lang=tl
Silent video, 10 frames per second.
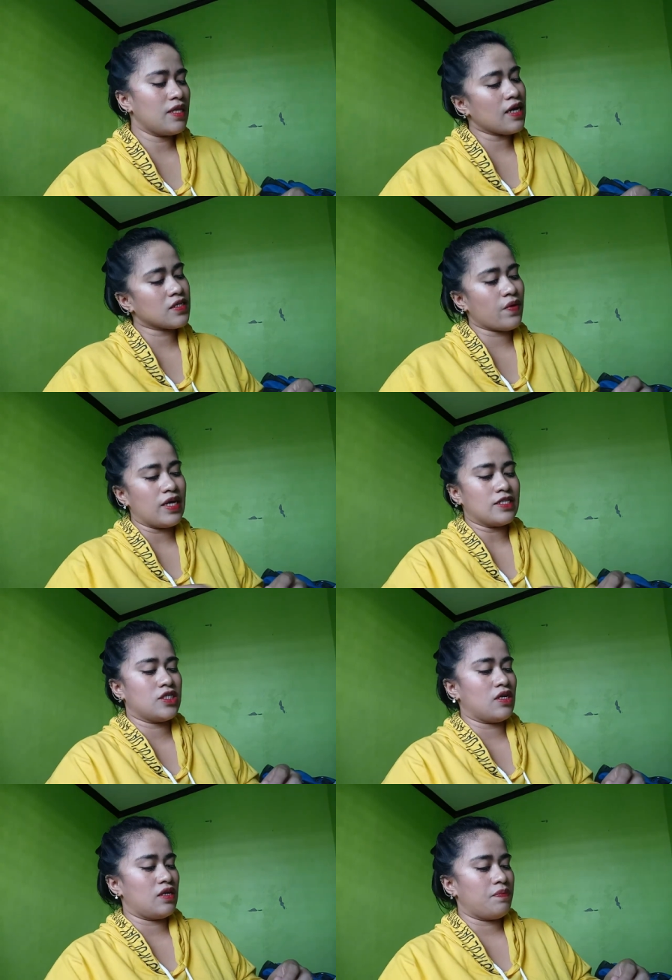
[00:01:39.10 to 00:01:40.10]
Next
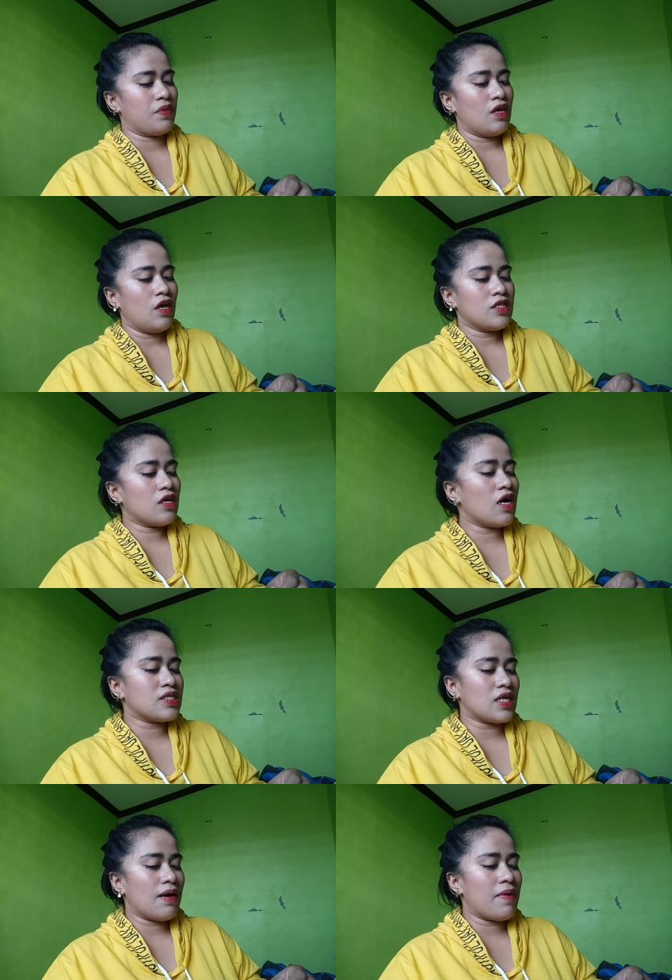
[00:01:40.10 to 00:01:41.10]
question.
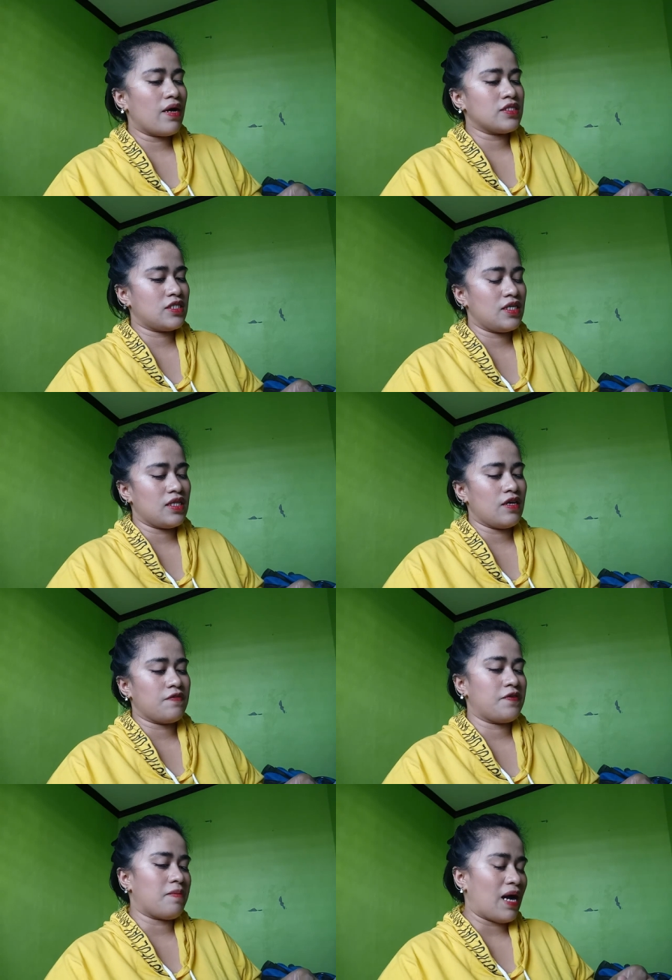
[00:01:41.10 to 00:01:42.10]
Thoughts about
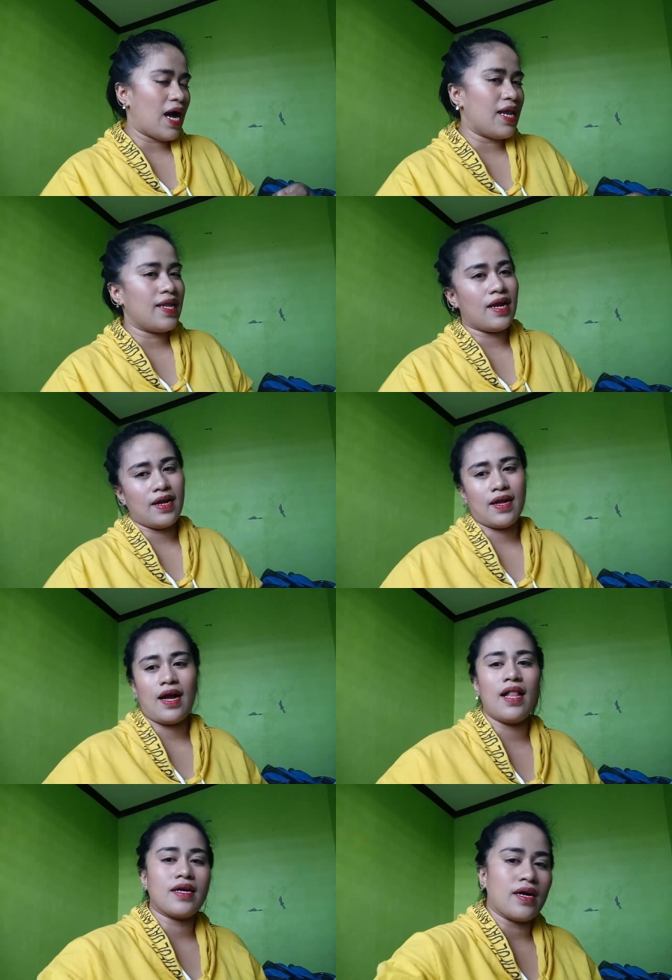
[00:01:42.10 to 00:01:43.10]
cheating from Alan Ar-
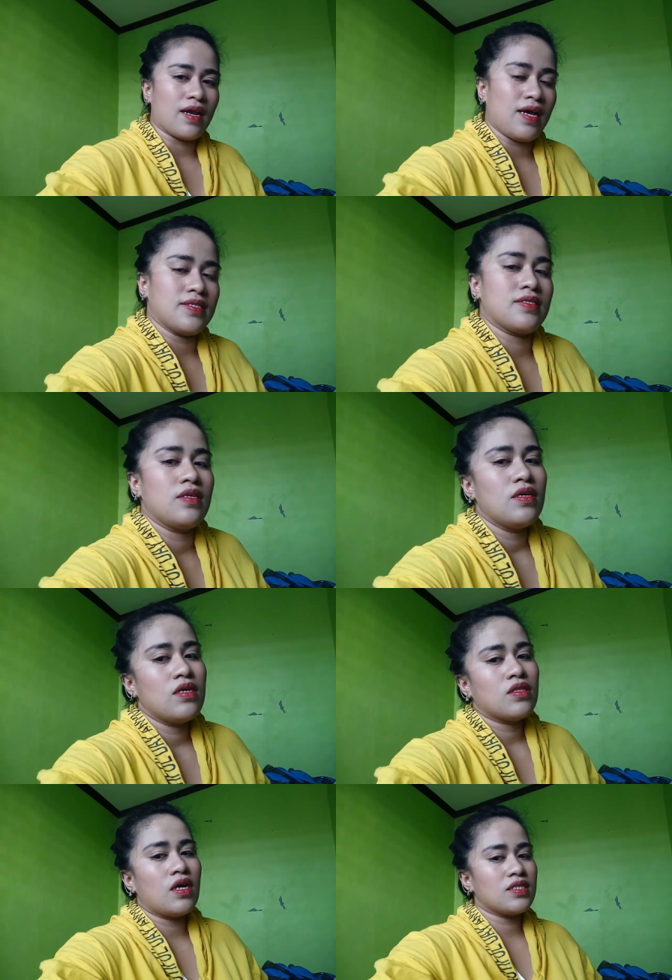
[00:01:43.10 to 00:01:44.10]
Alcaraz.
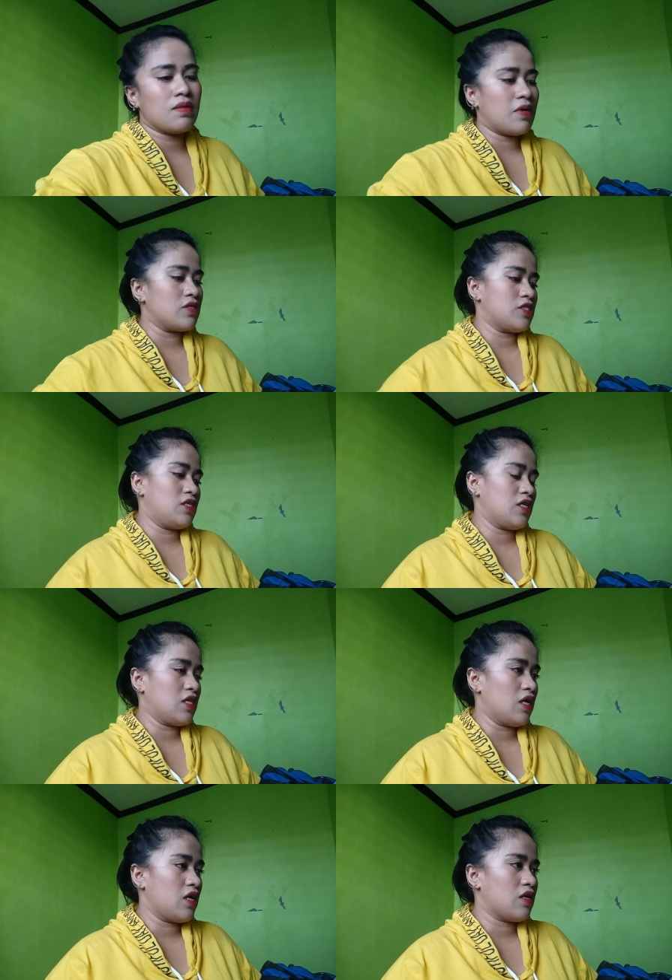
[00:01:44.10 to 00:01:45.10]
Thoughts about
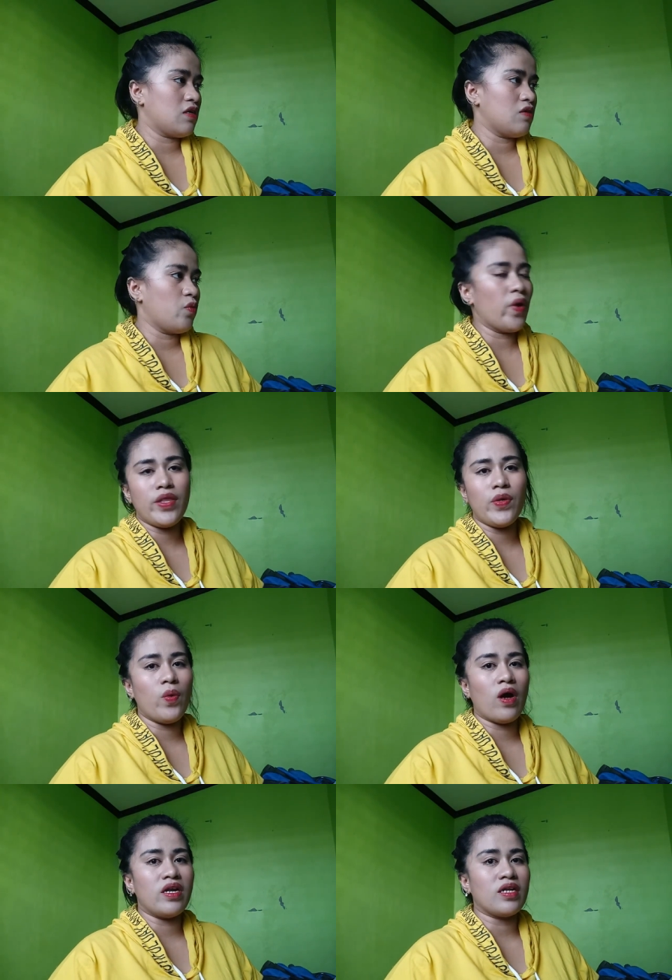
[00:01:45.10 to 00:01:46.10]
cheating when
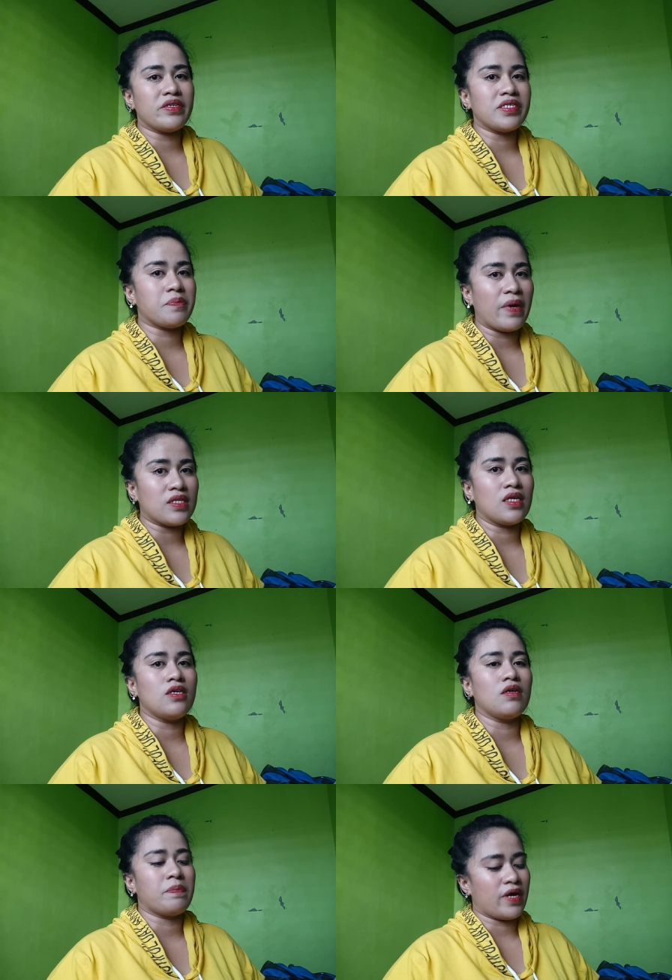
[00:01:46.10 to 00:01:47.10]
you are not
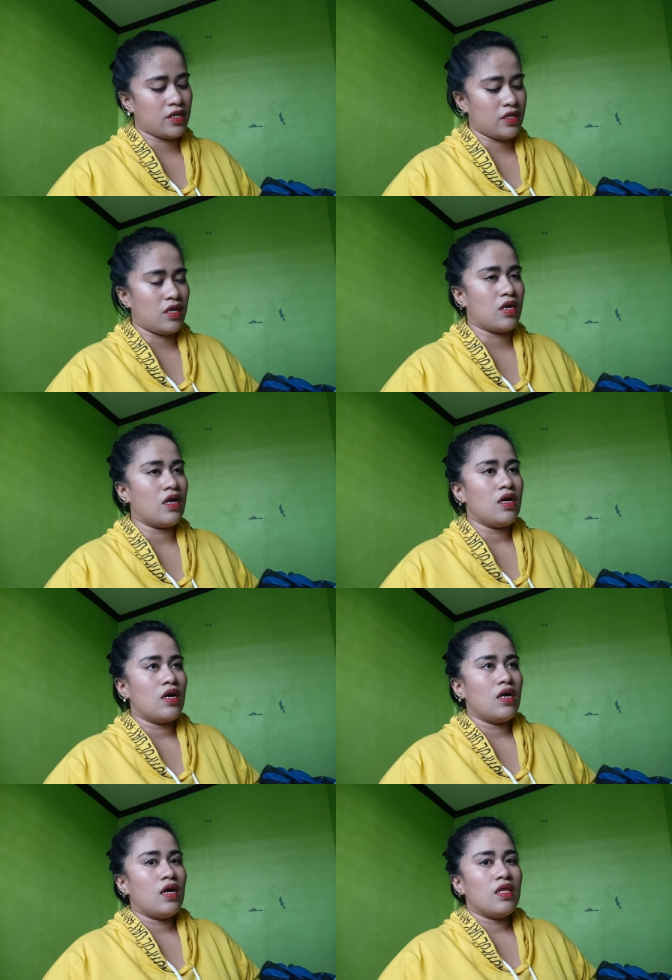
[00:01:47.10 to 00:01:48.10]
respecting your partner.
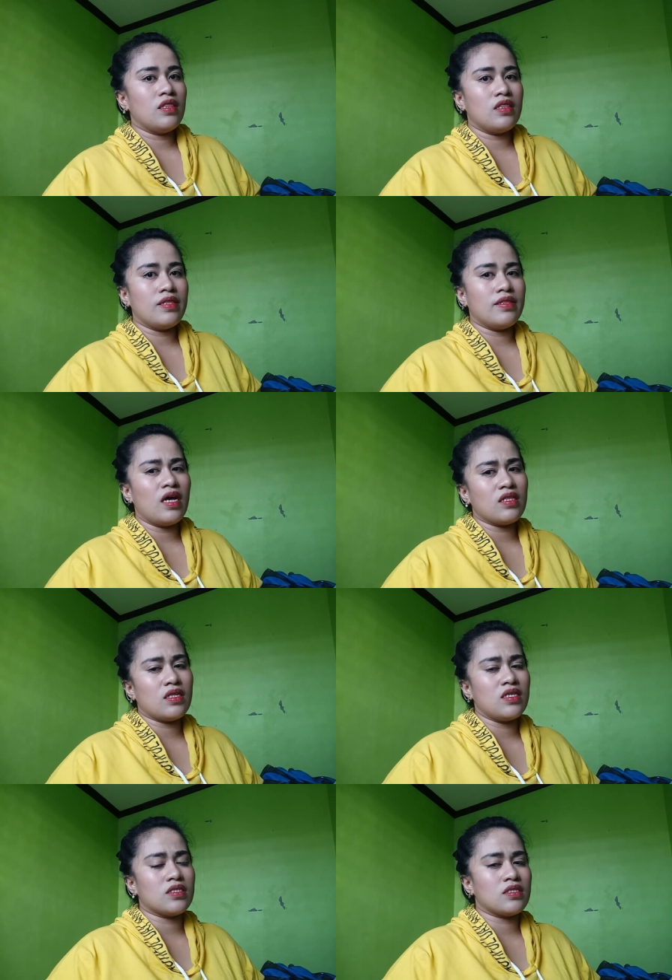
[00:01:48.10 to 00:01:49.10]
That
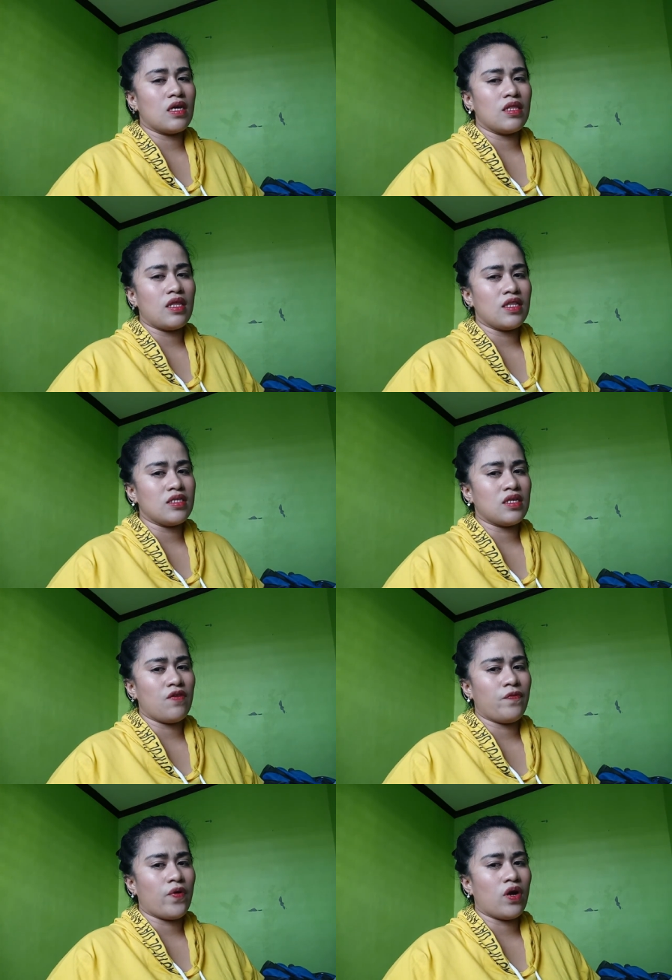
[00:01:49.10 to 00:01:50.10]
is that is
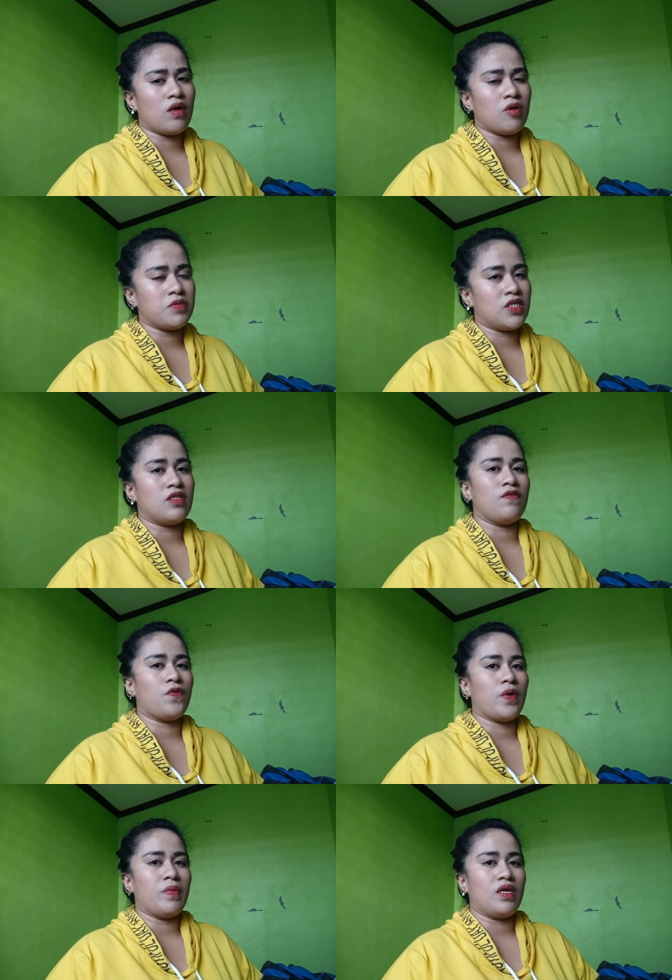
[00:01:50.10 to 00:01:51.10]
a form of cheating
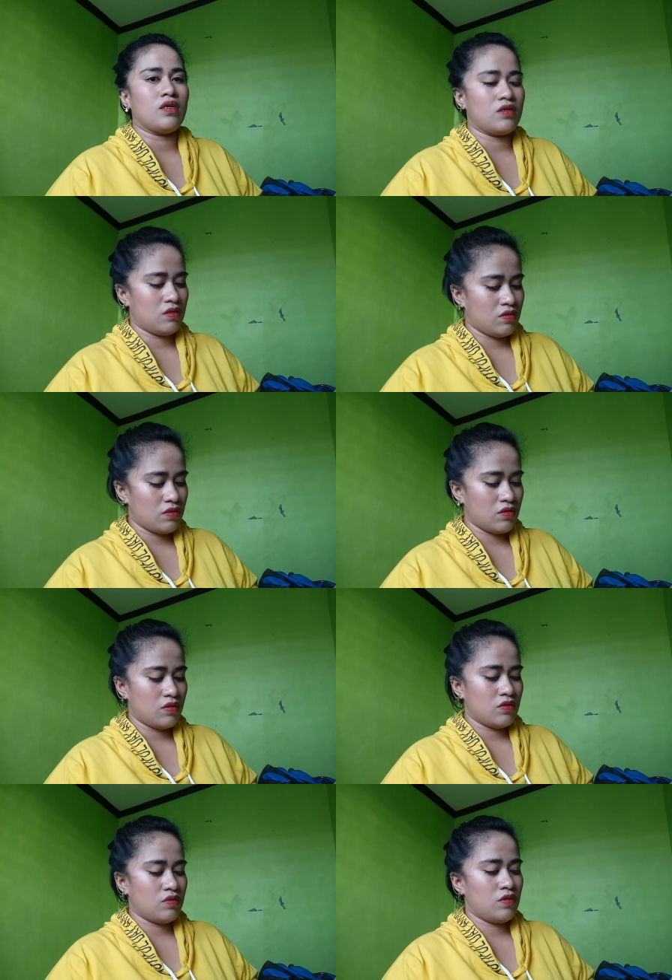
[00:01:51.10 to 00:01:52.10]
for me.
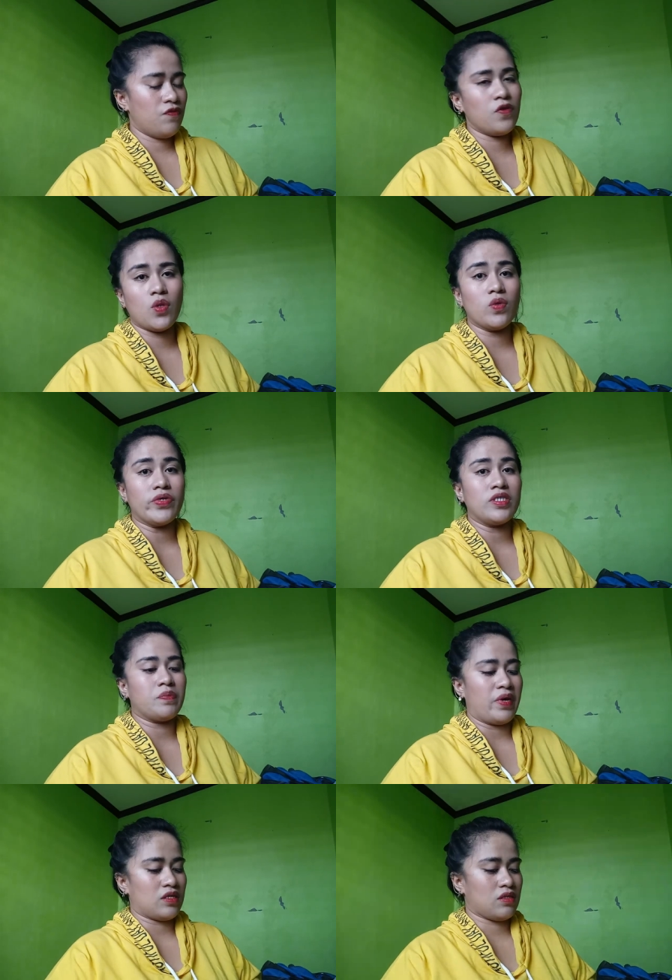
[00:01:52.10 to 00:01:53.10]
If you don't
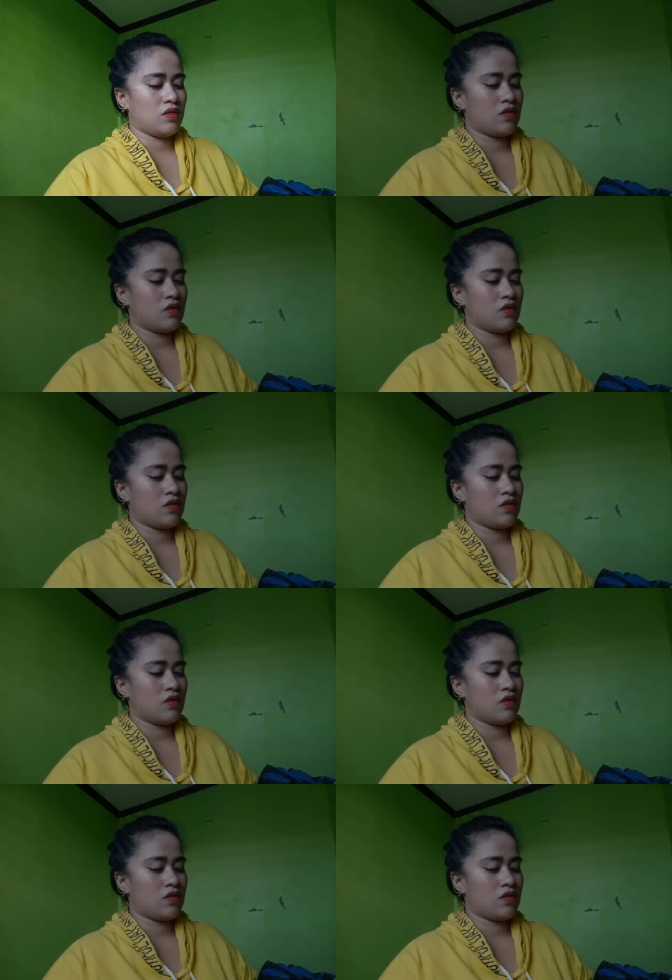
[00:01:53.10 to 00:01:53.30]
respect.